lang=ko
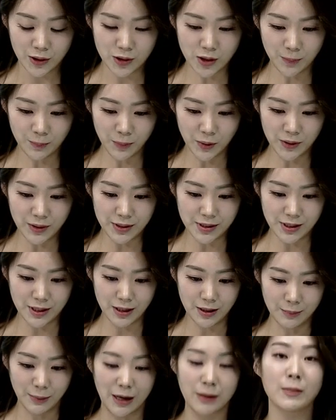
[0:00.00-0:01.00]
첫
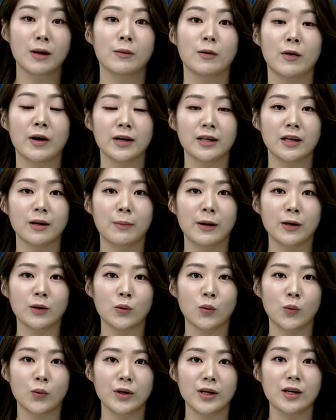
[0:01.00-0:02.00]
번째 말말만 확인해
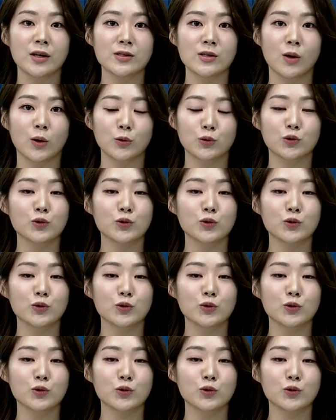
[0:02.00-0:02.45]
봤 받고 이어서